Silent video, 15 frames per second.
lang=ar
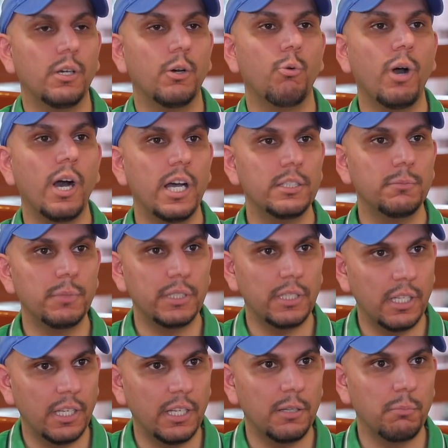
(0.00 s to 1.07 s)
واحد من
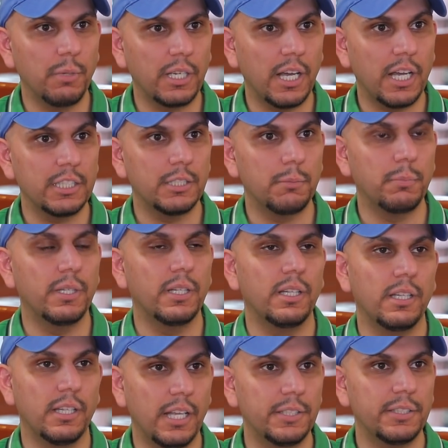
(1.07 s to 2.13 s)
المكاتب
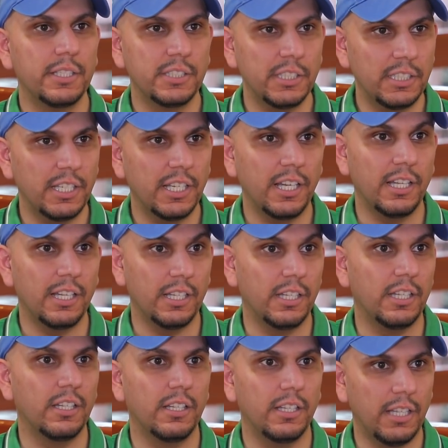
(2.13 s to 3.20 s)
الهندسيه
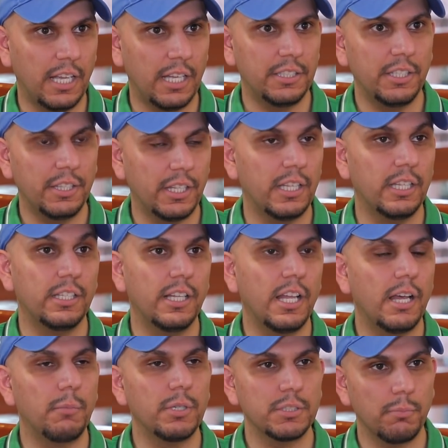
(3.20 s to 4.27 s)
الحديثه اللي
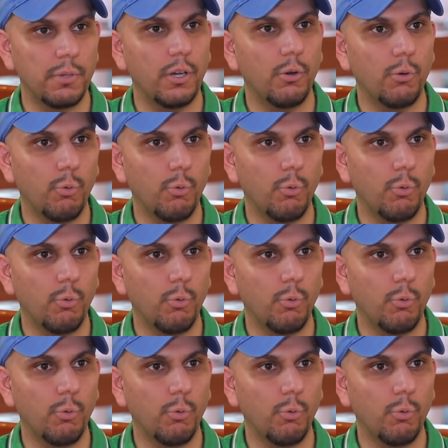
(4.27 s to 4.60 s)
لها بصمه